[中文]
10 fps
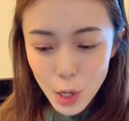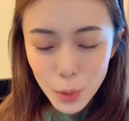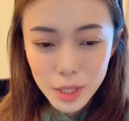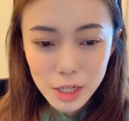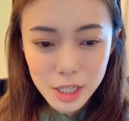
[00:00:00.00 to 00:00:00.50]

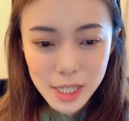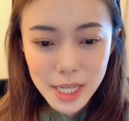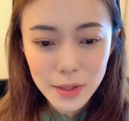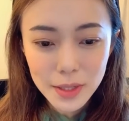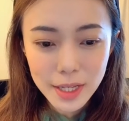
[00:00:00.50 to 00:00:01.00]
我当时
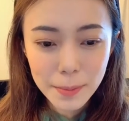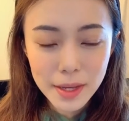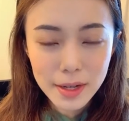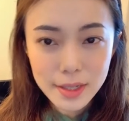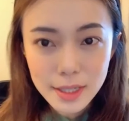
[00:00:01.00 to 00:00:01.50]
教了一
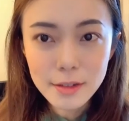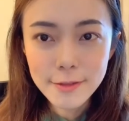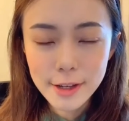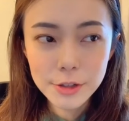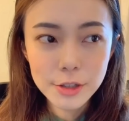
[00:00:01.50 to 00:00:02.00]
篇课
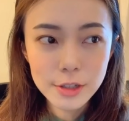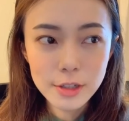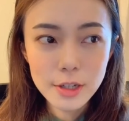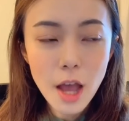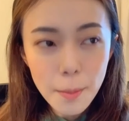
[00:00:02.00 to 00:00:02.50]
文
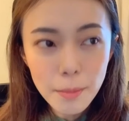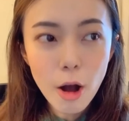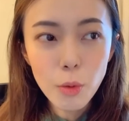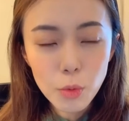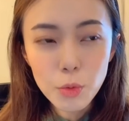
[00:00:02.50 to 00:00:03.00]
是《
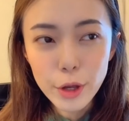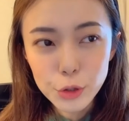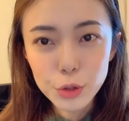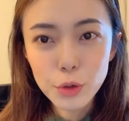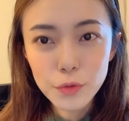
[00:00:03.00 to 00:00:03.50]
茅屋为
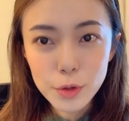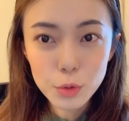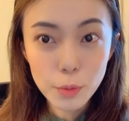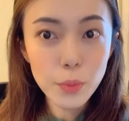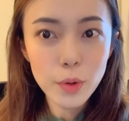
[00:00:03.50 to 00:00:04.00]
秋风
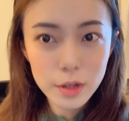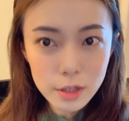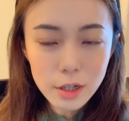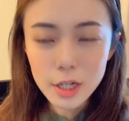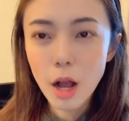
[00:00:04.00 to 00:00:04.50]
所破
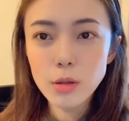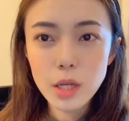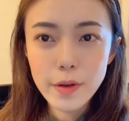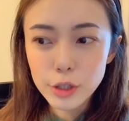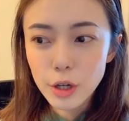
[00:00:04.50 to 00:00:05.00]
歌》，然后
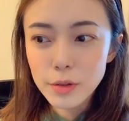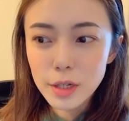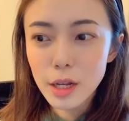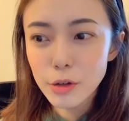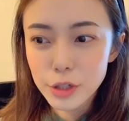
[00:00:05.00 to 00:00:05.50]
教完之后，那
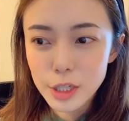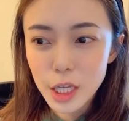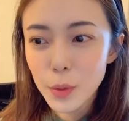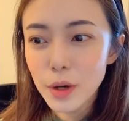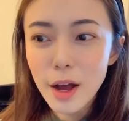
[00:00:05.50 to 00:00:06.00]
个老师
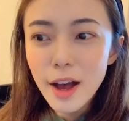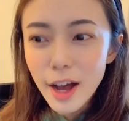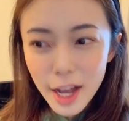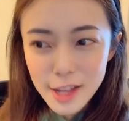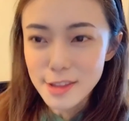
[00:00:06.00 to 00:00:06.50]
给我
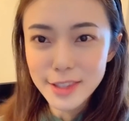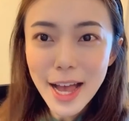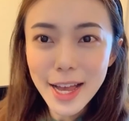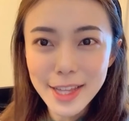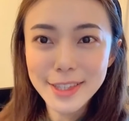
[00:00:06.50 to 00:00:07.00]
很
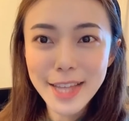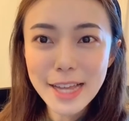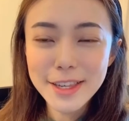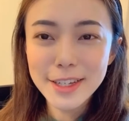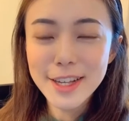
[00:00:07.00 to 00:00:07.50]
大很大
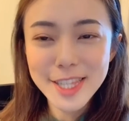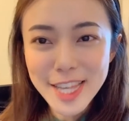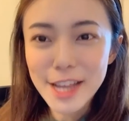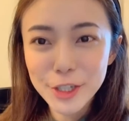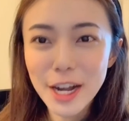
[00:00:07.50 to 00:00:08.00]
的一个
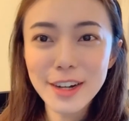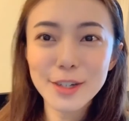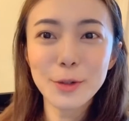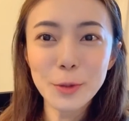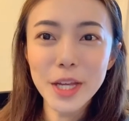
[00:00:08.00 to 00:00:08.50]
赞赏和
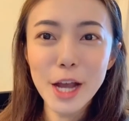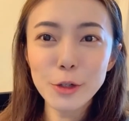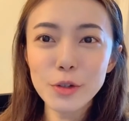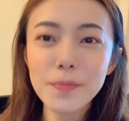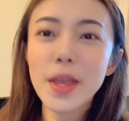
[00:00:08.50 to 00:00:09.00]
鼓励。他
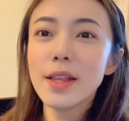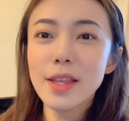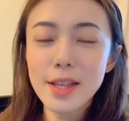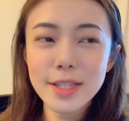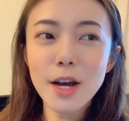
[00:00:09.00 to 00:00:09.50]
说：“
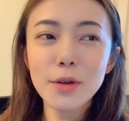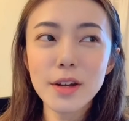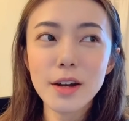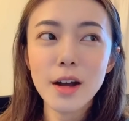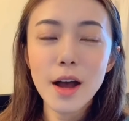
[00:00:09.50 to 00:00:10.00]
你教
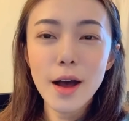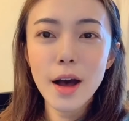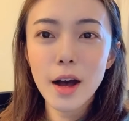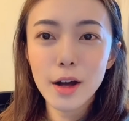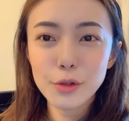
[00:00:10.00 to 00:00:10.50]
的，
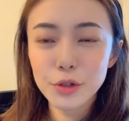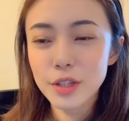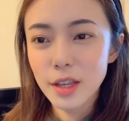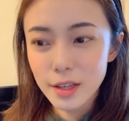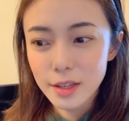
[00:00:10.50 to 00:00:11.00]
呃，就是
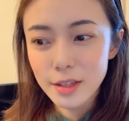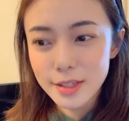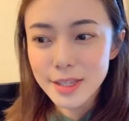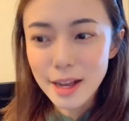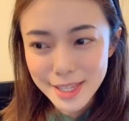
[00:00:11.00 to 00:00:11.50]
你。”
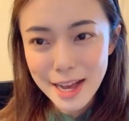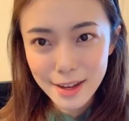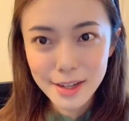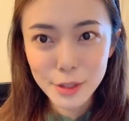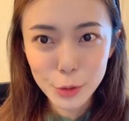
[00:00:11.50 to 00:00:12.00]
讲讲
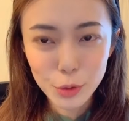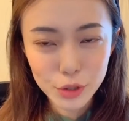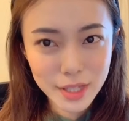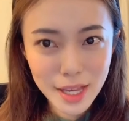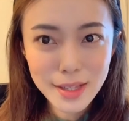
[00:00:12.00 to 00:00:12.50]
课的这种
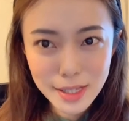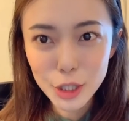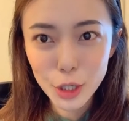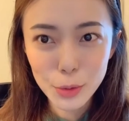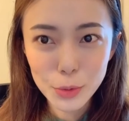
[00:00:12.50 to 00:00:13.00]
清晰的
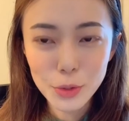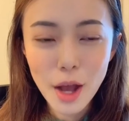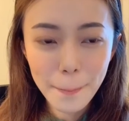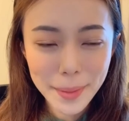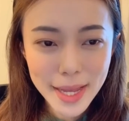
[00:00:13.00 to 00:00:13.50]
程度，
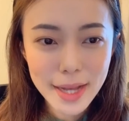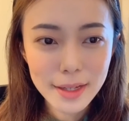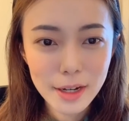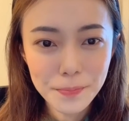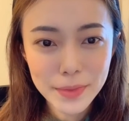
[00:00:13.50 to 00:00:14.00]
比他
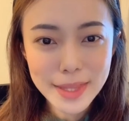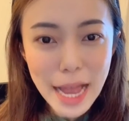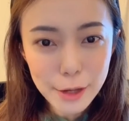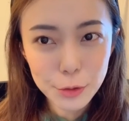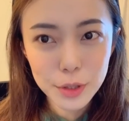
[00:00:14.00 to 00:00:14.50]
的
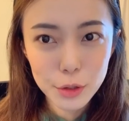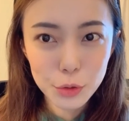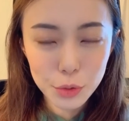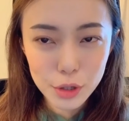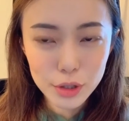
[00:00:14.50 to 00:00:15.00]
大学的
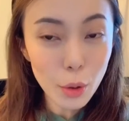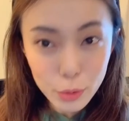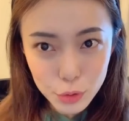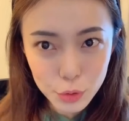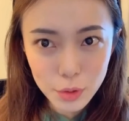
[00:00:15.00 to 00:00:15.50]
学
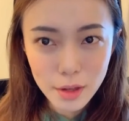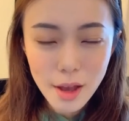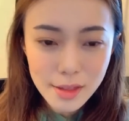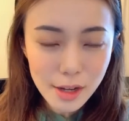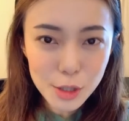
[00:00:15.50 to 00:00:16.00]
同学
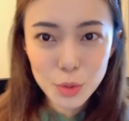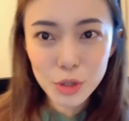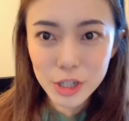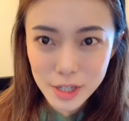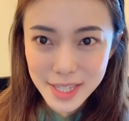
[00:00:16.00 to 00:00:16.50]
当时做
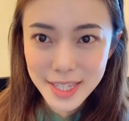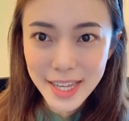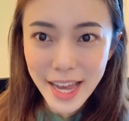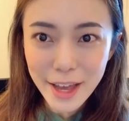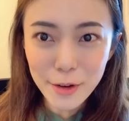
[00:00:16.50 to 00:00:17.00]
实习
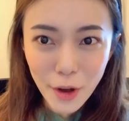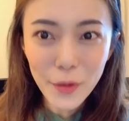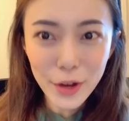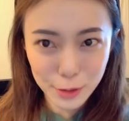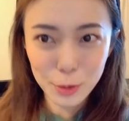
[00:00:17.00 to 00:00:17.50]
还要
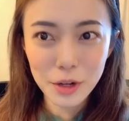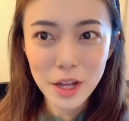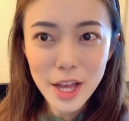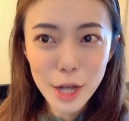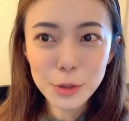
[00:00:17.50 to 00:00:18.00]
高很多。
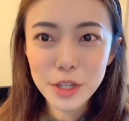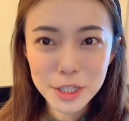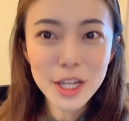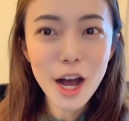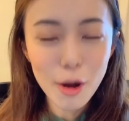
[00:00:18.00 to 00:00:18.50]
他说你
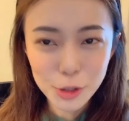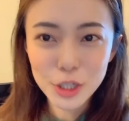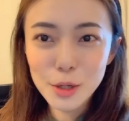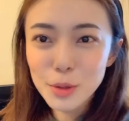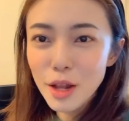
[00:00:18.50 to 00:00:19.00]
真的好适
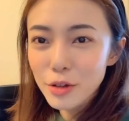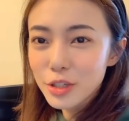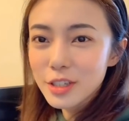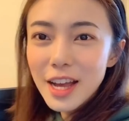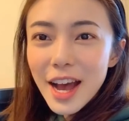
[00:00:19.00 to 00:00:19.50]
合做老
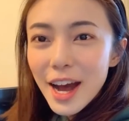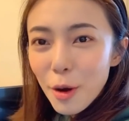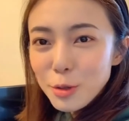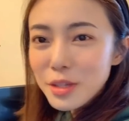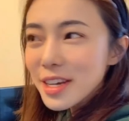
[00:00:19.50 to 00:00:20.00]
师，
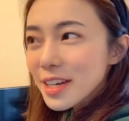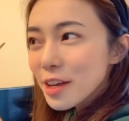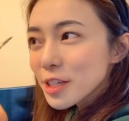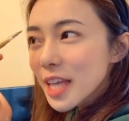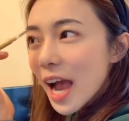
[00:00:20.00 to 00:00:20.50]
我觉得也可
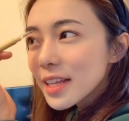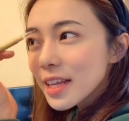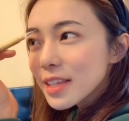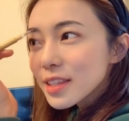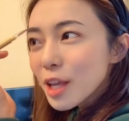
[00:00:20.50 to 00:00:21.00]
能是他
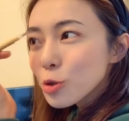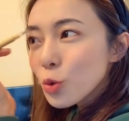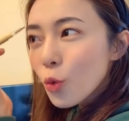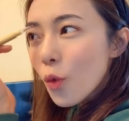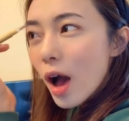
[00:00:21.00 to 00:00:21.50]
的那句
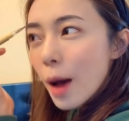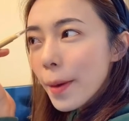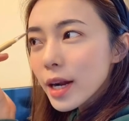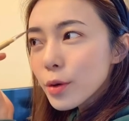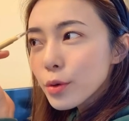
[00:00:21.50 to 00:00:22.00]
话
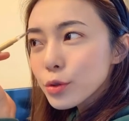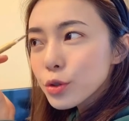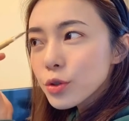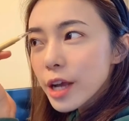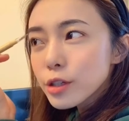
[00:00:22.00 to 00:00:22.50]
吧，让我
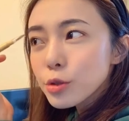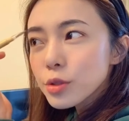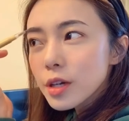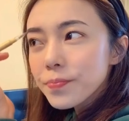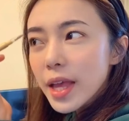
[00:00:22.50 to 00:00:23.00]
就开始觉
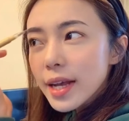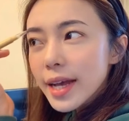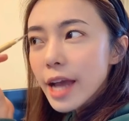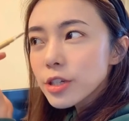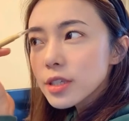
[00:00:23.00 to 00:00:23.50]
得
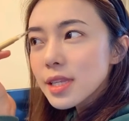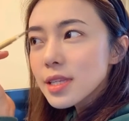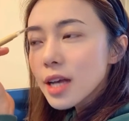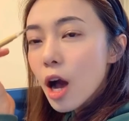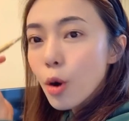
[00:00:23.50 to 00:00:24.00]
开始积
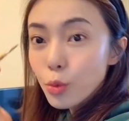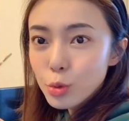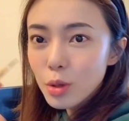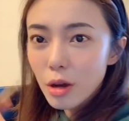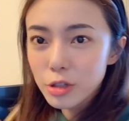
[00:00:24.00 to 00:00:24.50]
极考虑
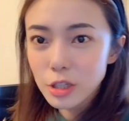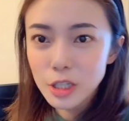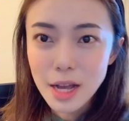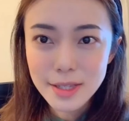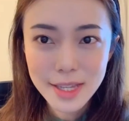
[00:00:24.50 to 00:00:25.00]
做老师
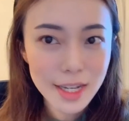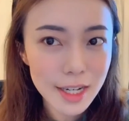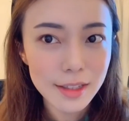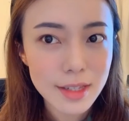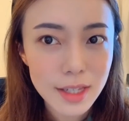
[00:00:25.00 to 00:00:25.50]
这样子的
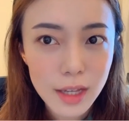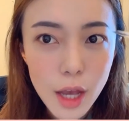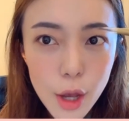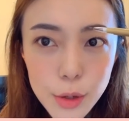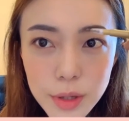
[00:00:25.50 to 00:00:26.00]
可能性。
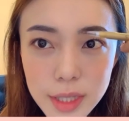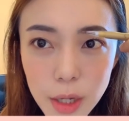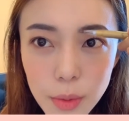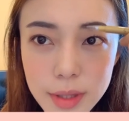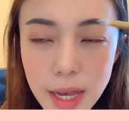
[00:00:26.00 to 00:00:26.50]
所以
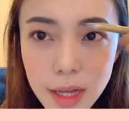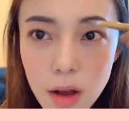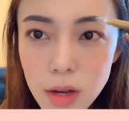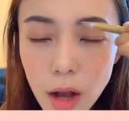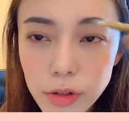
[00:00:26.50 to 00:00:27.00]
当我在
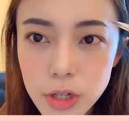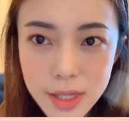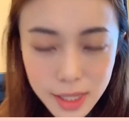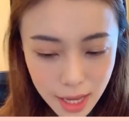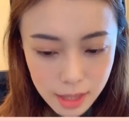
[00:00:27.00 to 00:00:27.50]
高考之
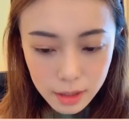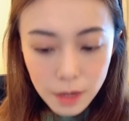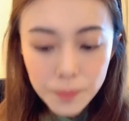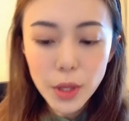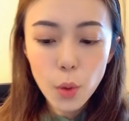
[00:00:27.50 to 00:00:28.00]
前
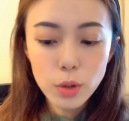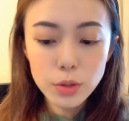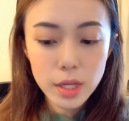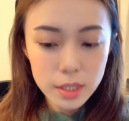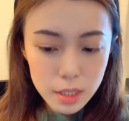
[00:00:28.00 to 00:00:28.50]
呢，我就
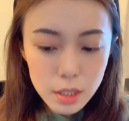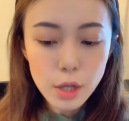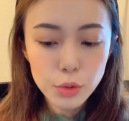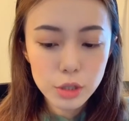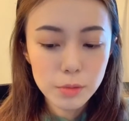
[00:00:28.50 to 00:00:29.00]
已经
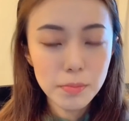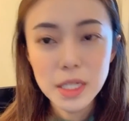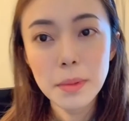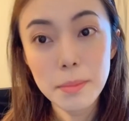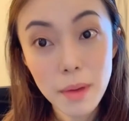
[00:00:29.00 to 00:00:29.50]
就是 made
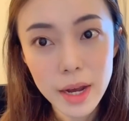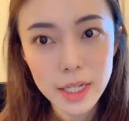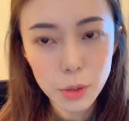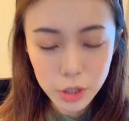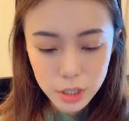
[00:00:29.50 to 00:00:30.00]
up my mind，
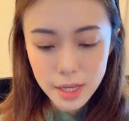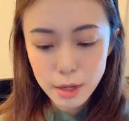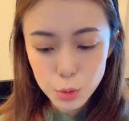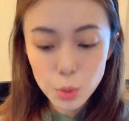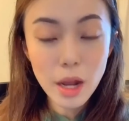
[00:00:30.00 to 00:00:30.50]
我是
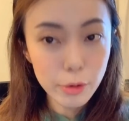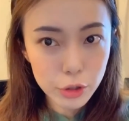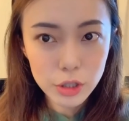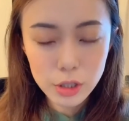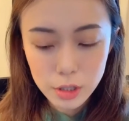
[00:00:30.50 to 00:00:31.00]
想做老
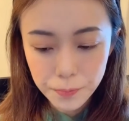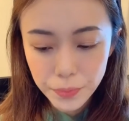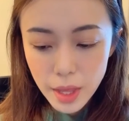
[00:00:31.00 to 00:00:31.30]
师的。